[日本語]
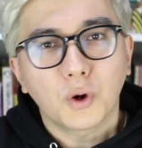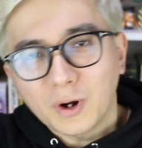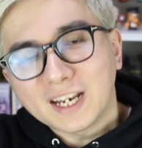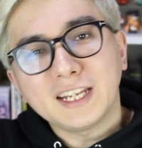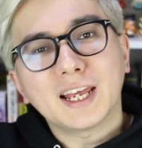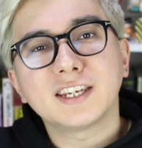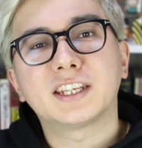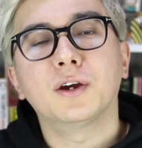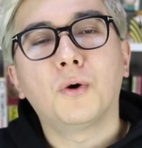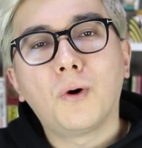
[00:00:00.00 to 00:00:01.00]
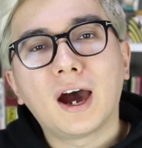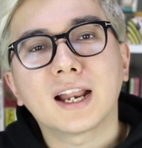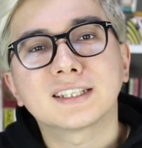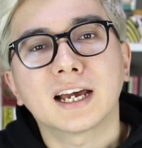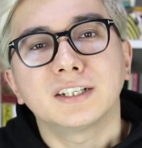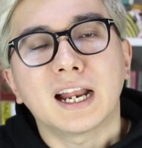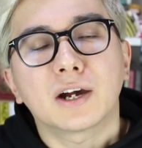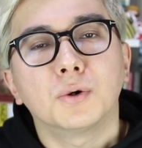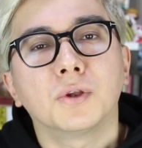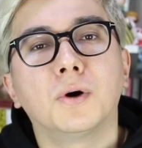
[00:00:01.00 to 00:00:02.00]
これに対して大原桜
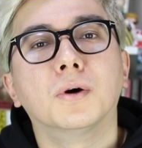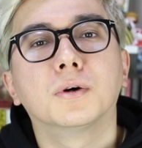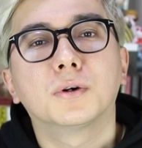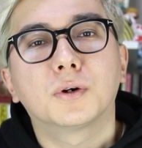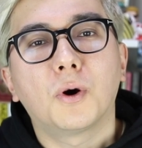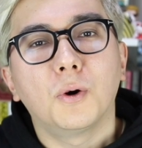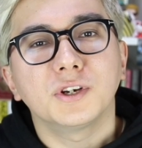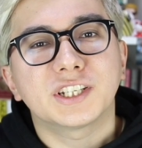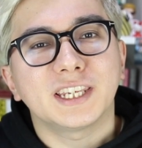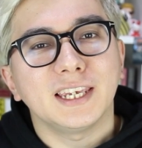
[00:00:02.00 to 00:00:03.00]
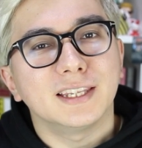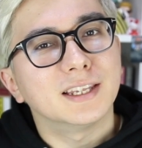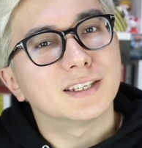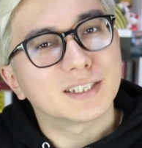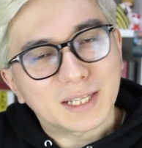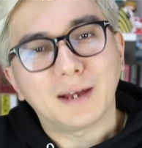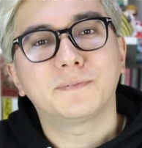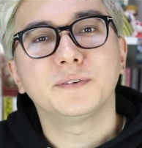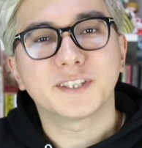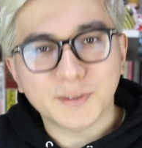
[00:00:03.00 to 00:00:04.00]
子の公式
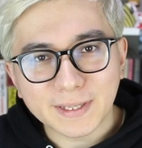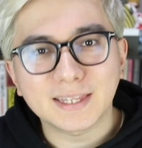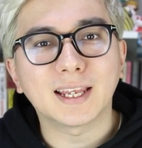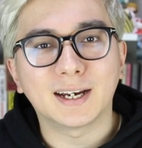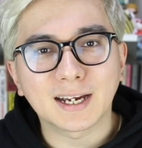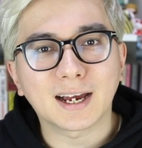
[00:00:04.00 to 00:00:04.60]
スタッフツイッター